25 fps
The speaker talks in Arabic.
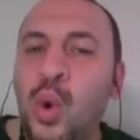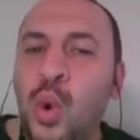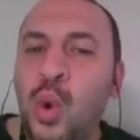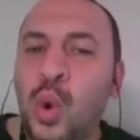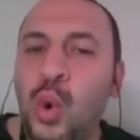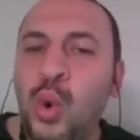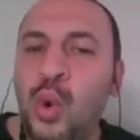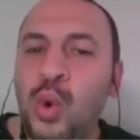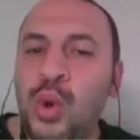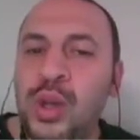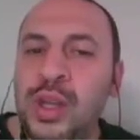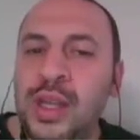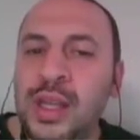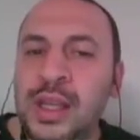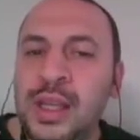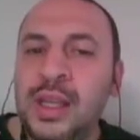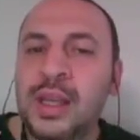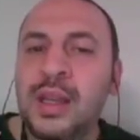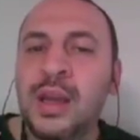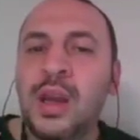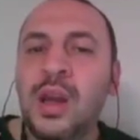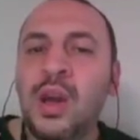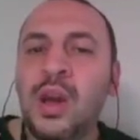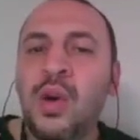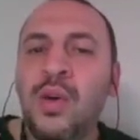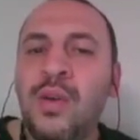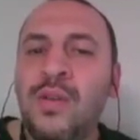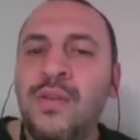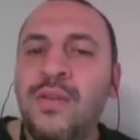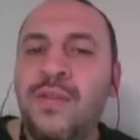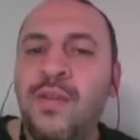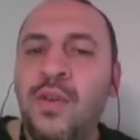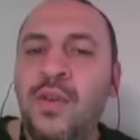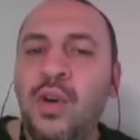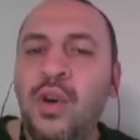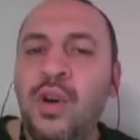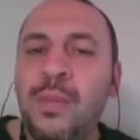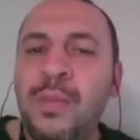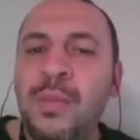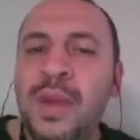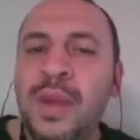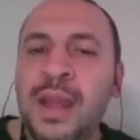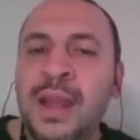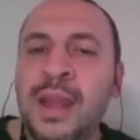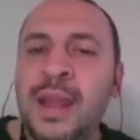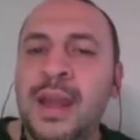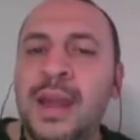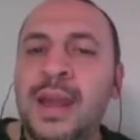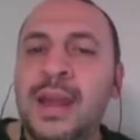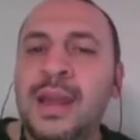كولوني
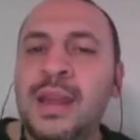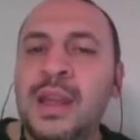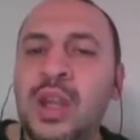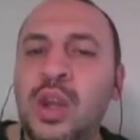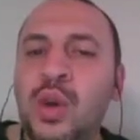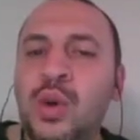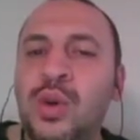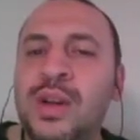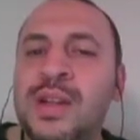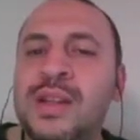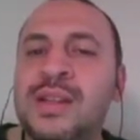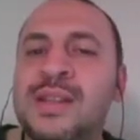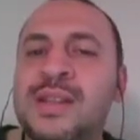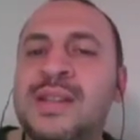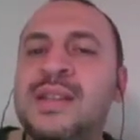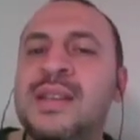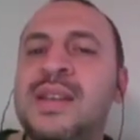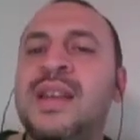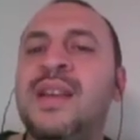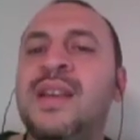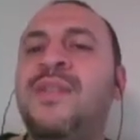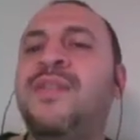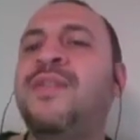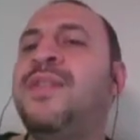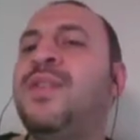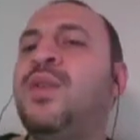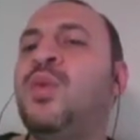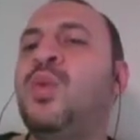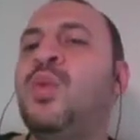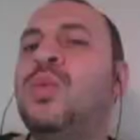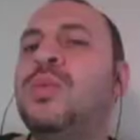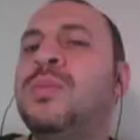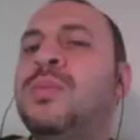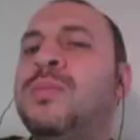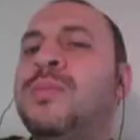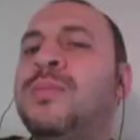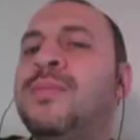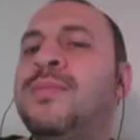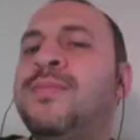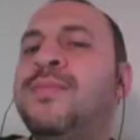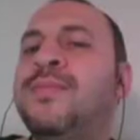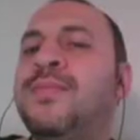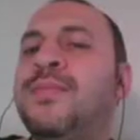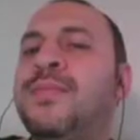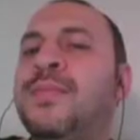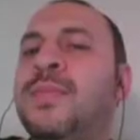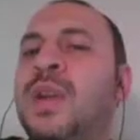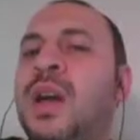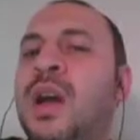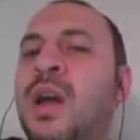فورمينج يونت سي اف يو
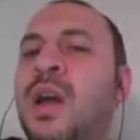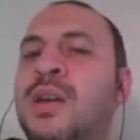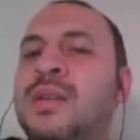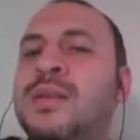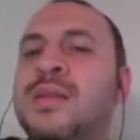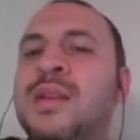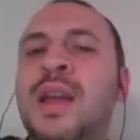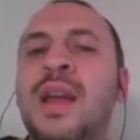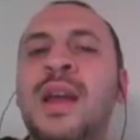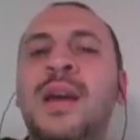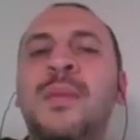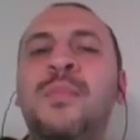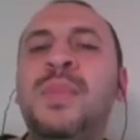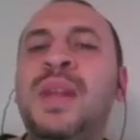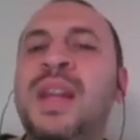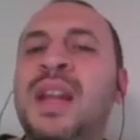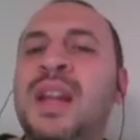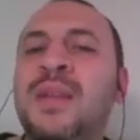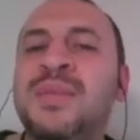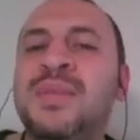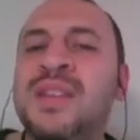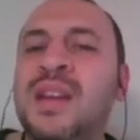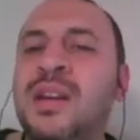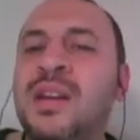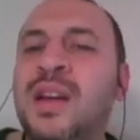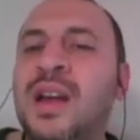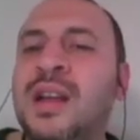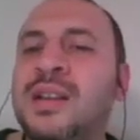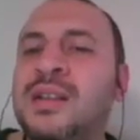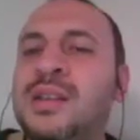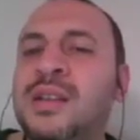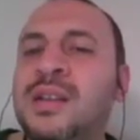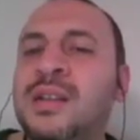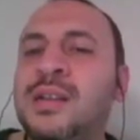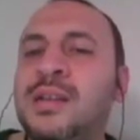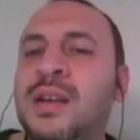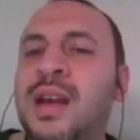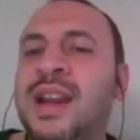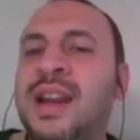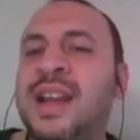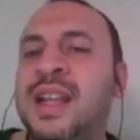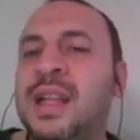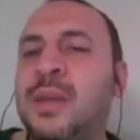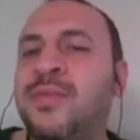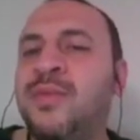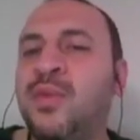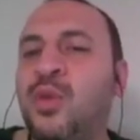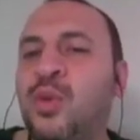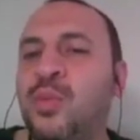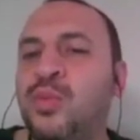خلاص مين اللي بيصنع دي انا
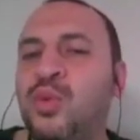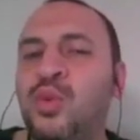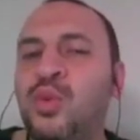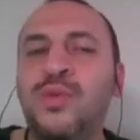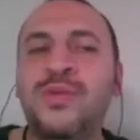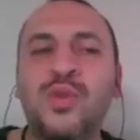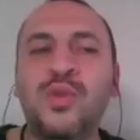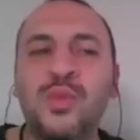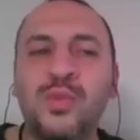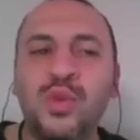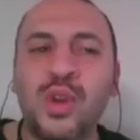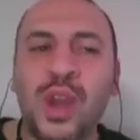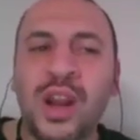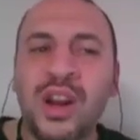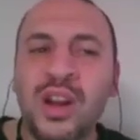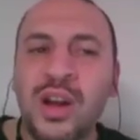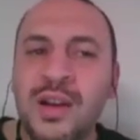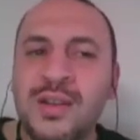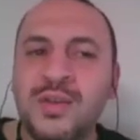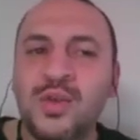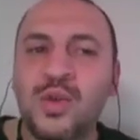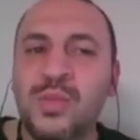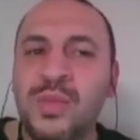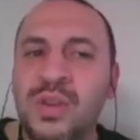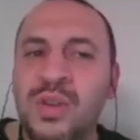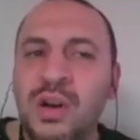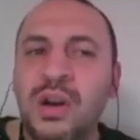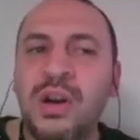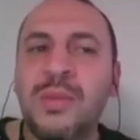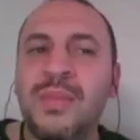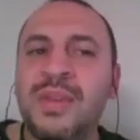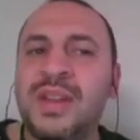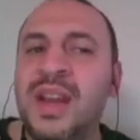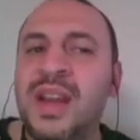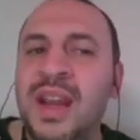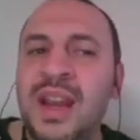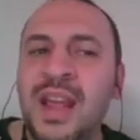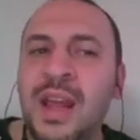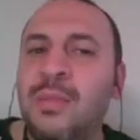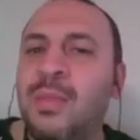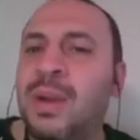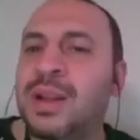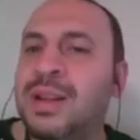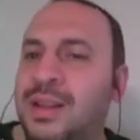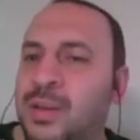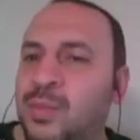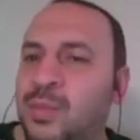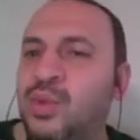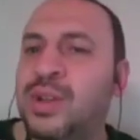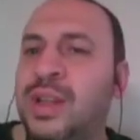كاتب فروم 2 فروم 2 يعني اقصد من رقم 2 اللي هي
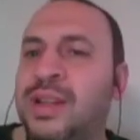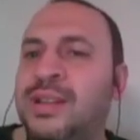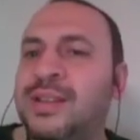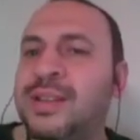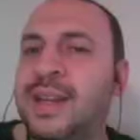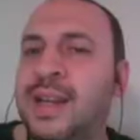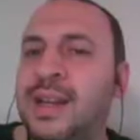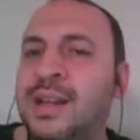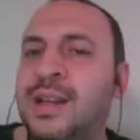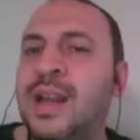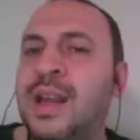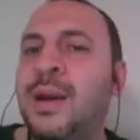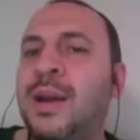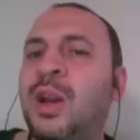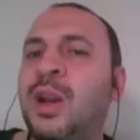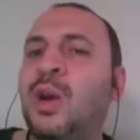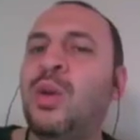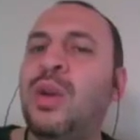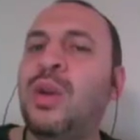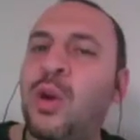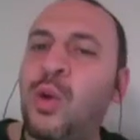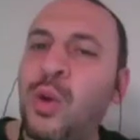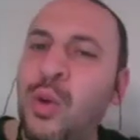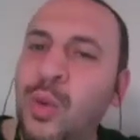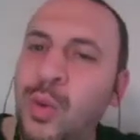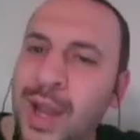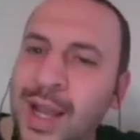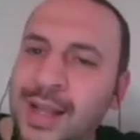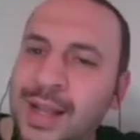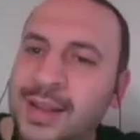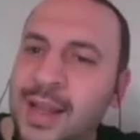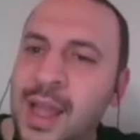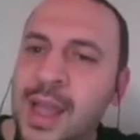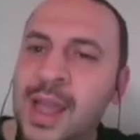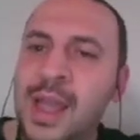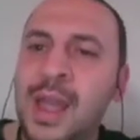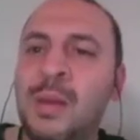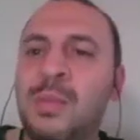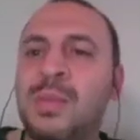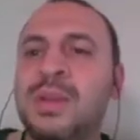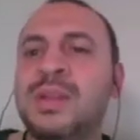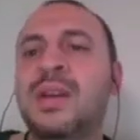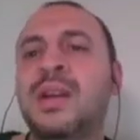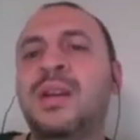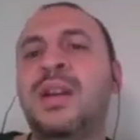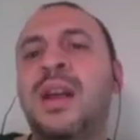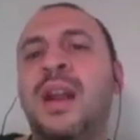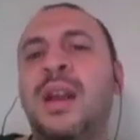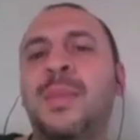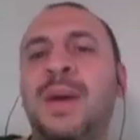المالتي بوتنت يعني احنا قلنا كل واحده
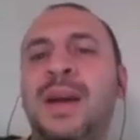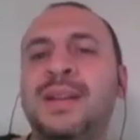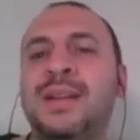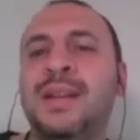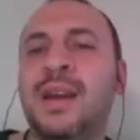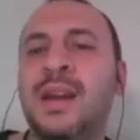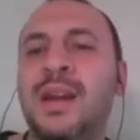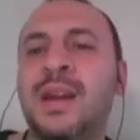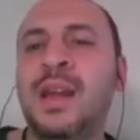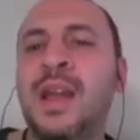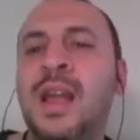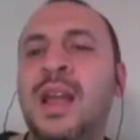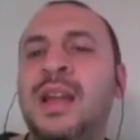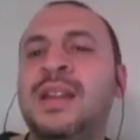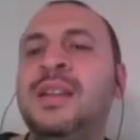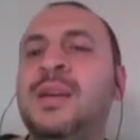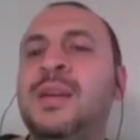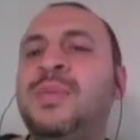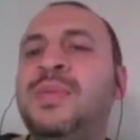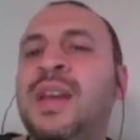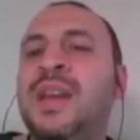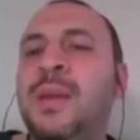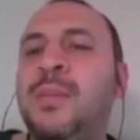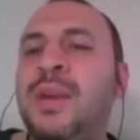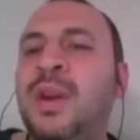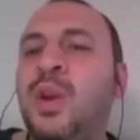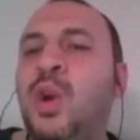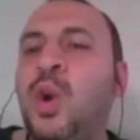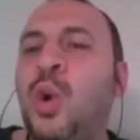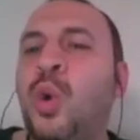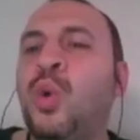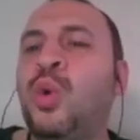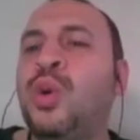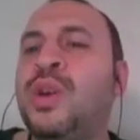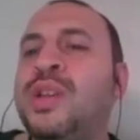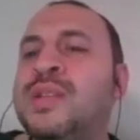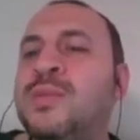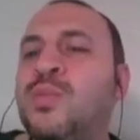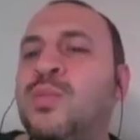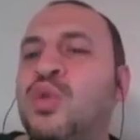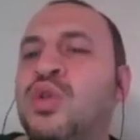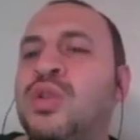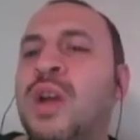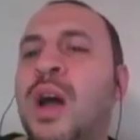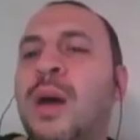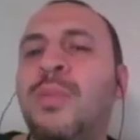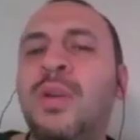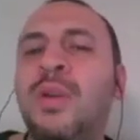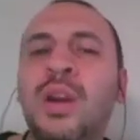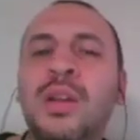بتصنع اللي بعدها دي بتعمل كولونيز
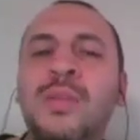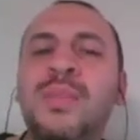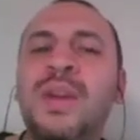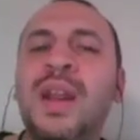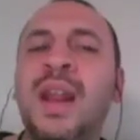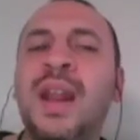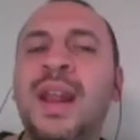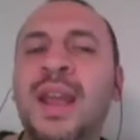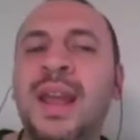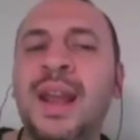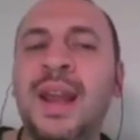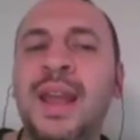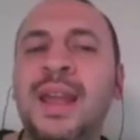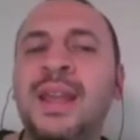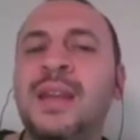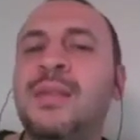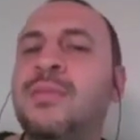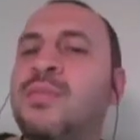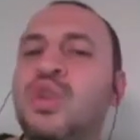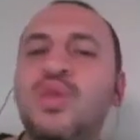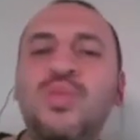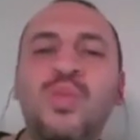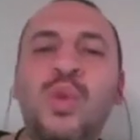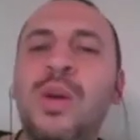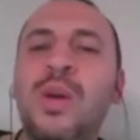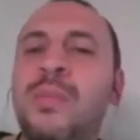مستعمرات من الخلايا مش